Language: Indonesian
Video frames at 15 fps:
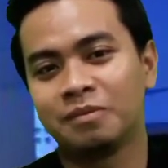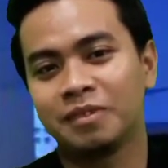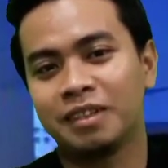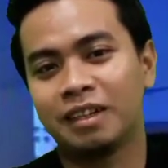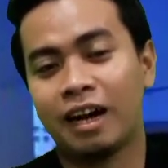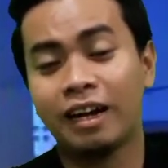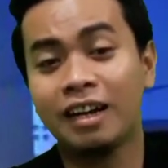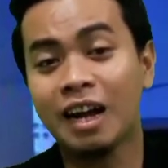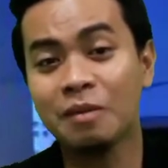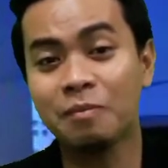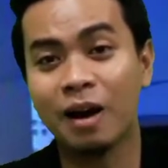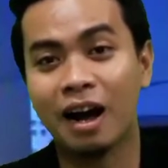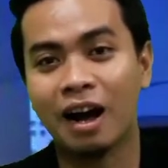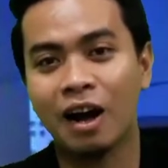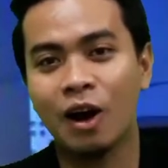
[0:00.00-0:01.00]
Ya, ada
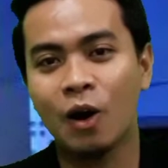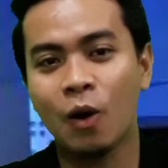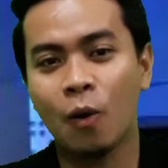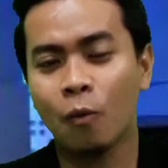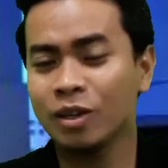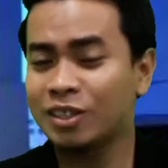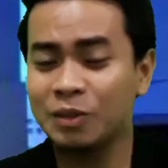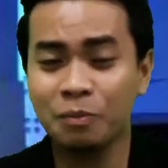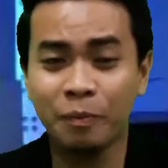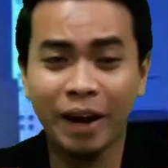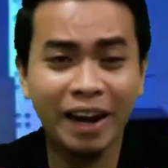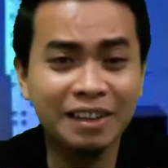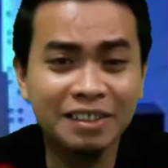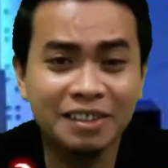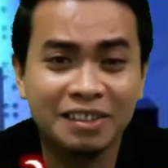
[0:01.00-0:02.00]
apa? What's the
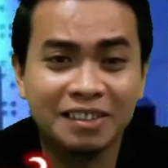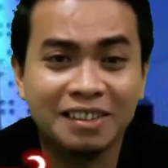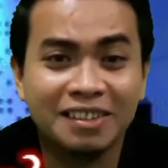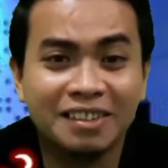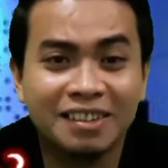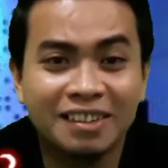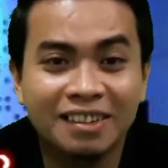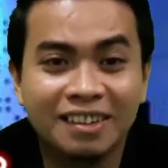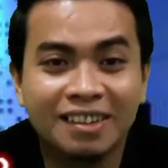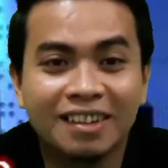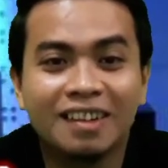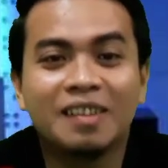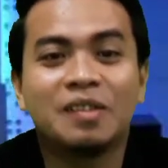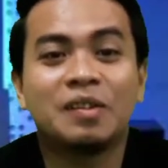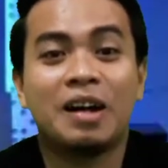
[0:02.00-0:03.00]
matter?
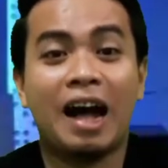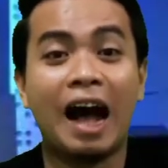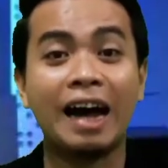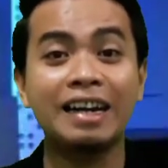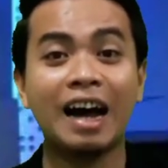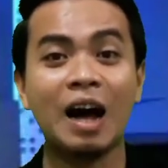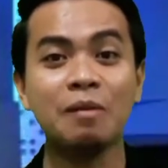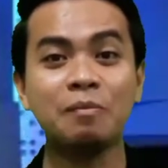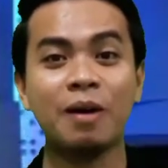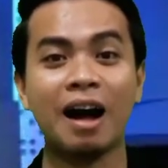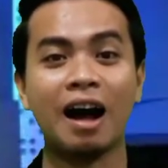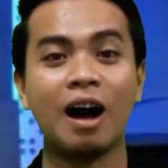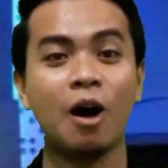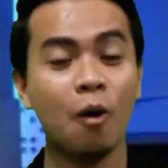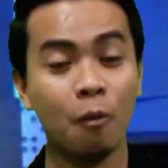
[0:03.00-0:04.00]
Ada
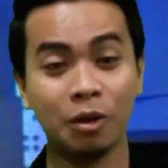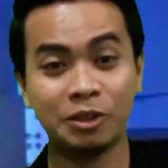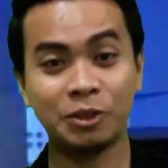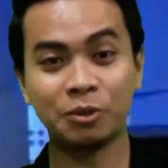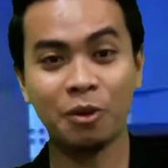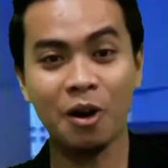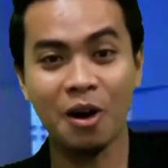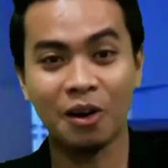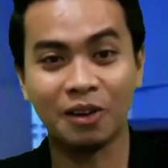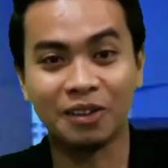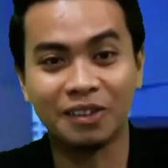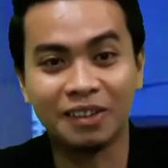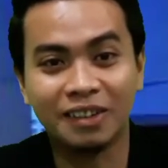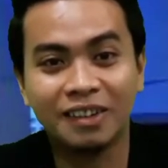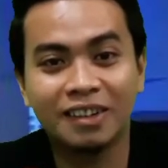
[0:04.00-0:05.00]
apa? What's
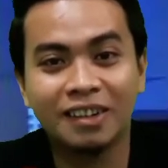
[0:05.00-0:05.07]
wrong?